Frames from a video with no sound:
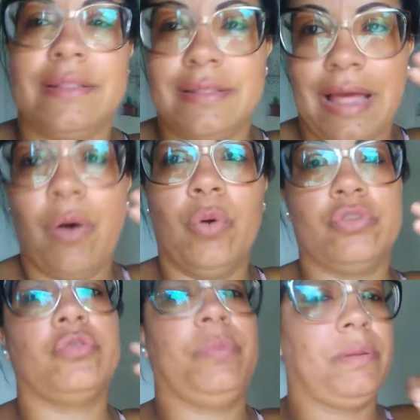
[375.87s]
Tá
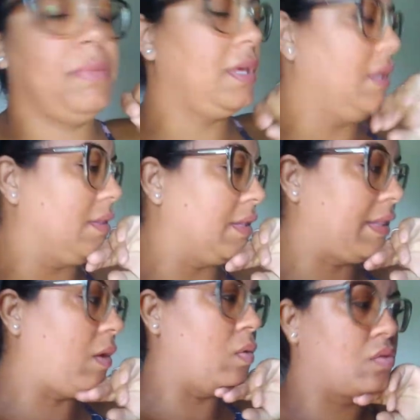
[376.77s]
osso pra mim ainda,
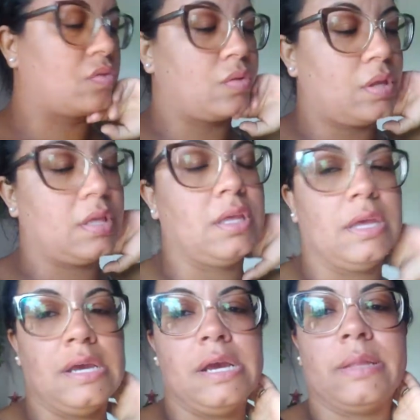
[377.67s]
tá osso.
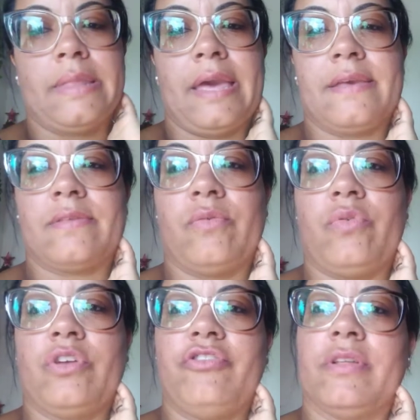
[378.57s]
Tá isso, eu
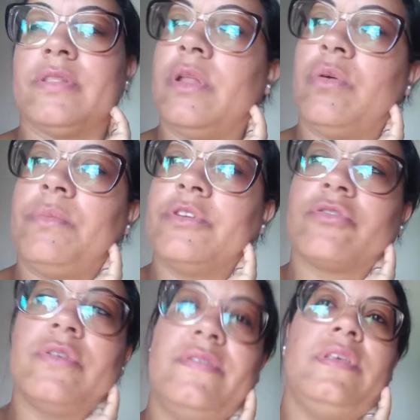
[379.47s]
vou adiantando algumas
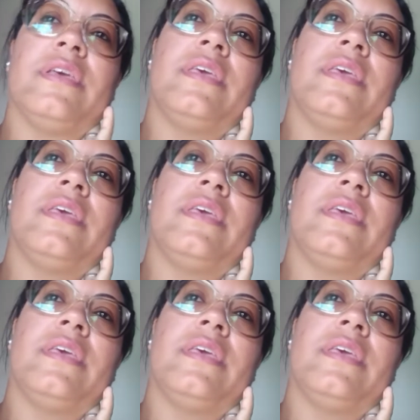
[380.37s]
coisinhas